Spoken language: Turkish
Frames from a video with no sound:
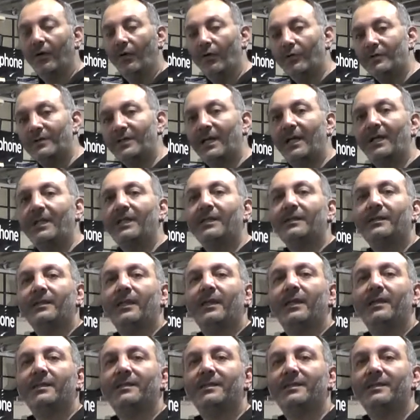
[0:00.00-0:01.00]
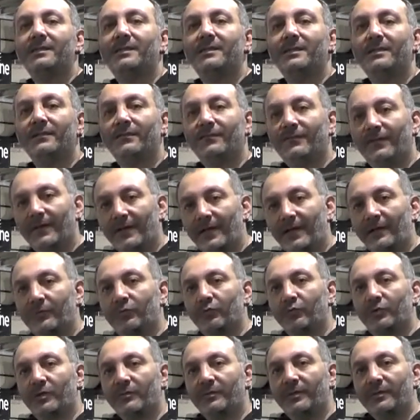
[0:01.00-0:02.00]
özellikle sizi ferah
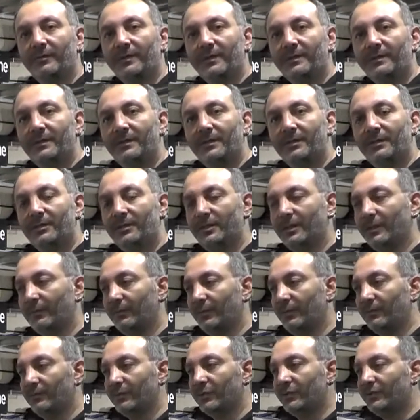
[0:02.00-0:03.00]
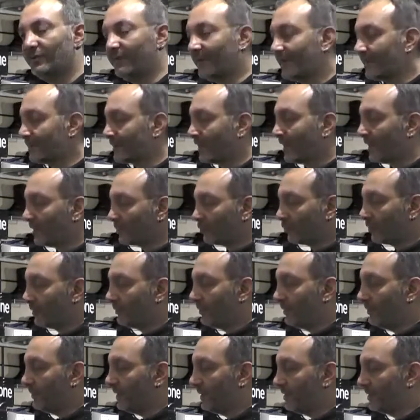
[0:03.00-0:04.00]
tutabilmesi için yapılmış ve rahat
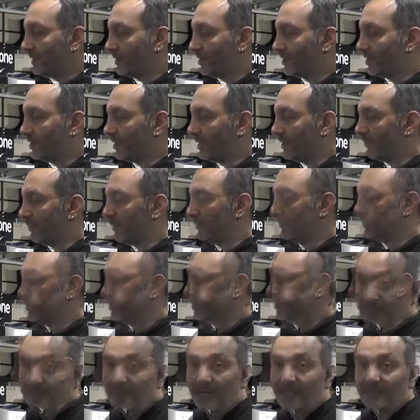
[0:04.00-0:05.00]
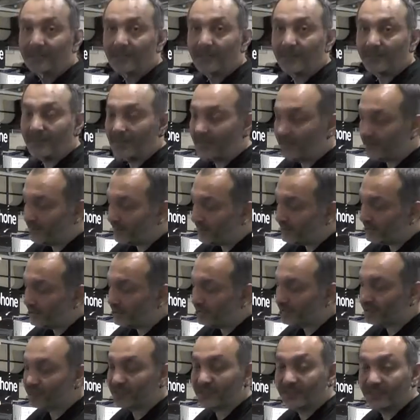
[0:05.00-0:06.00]
olabilmeniz için yapılmış. Zaten belinde
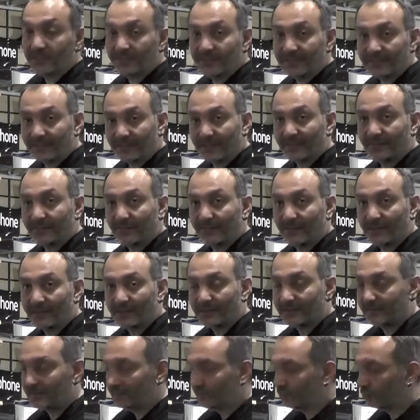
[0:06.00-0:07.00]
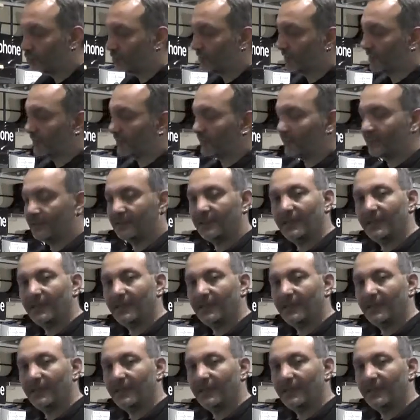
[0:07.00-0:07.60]
cırt cırtlı bir tarafı var. Bununla da